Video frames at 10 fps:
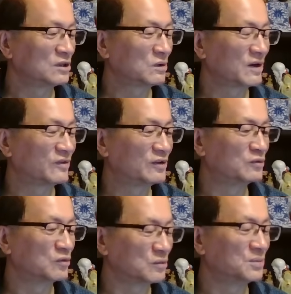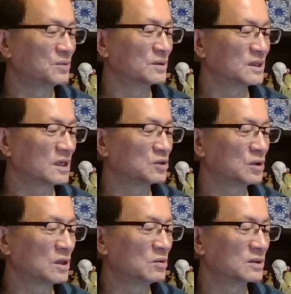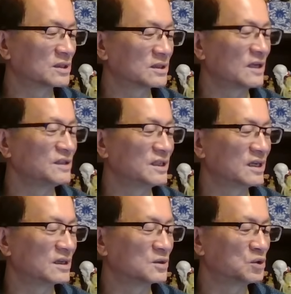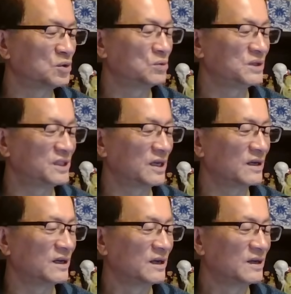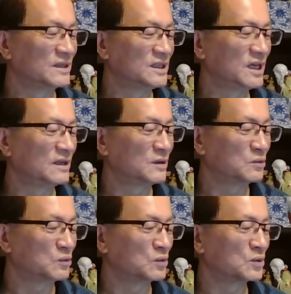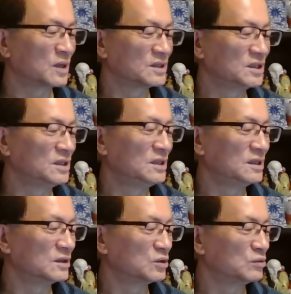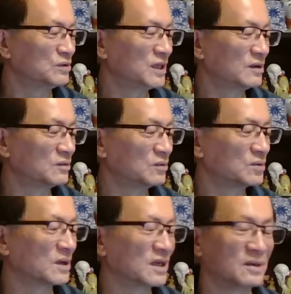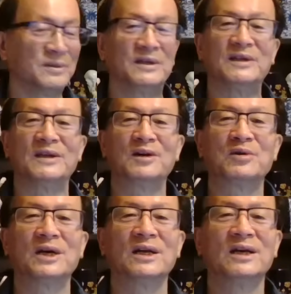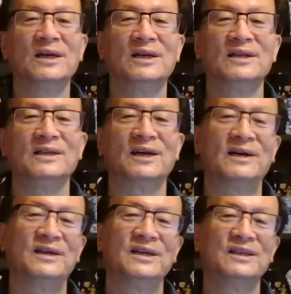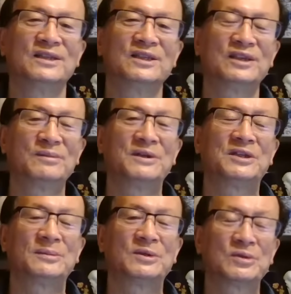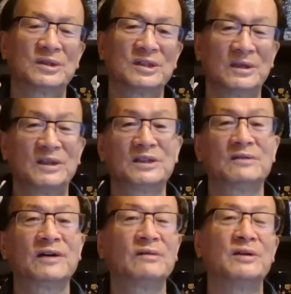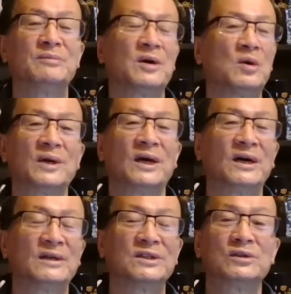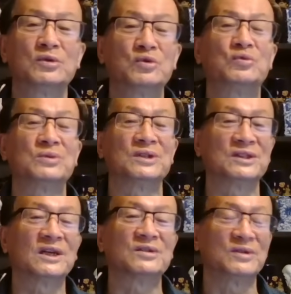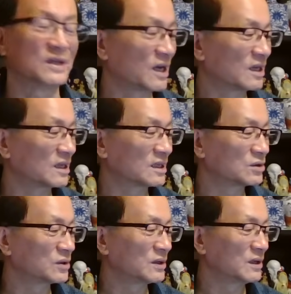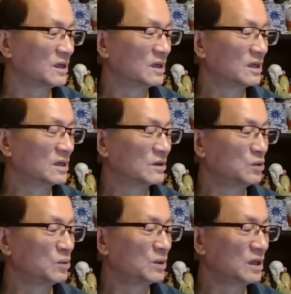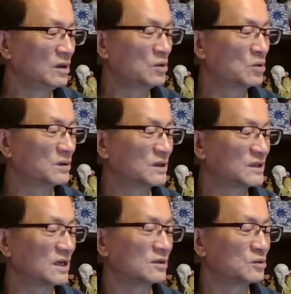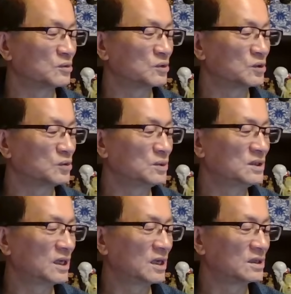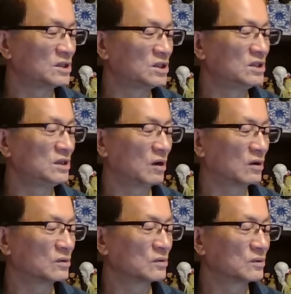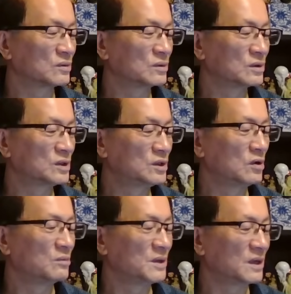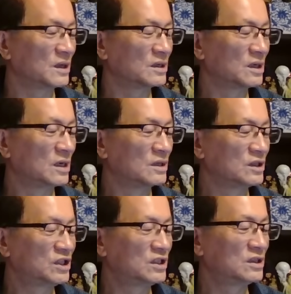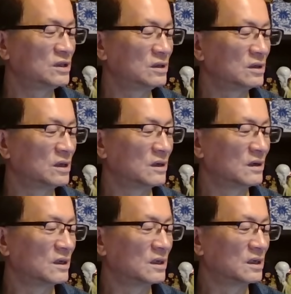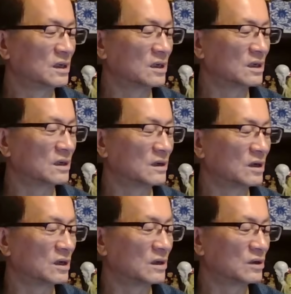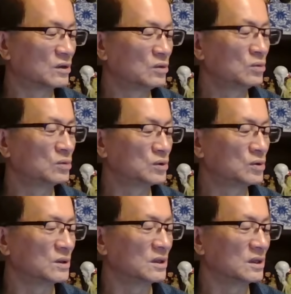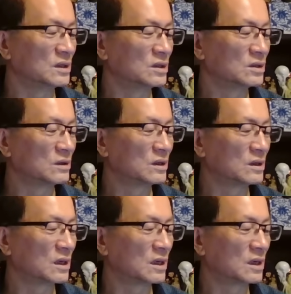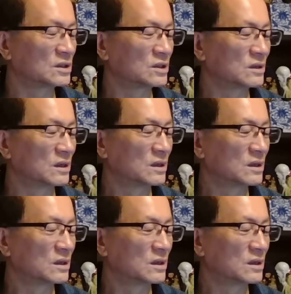计划分五步，在全国三千个区县。建立武装基地，组建武装革命力量，或者，你看，这证明什么？就是现在政法委毛了，这是有组织，那就厉害了。他说，用灵活的战术，逐渐袭扰、消灭赤呃鹿群啊，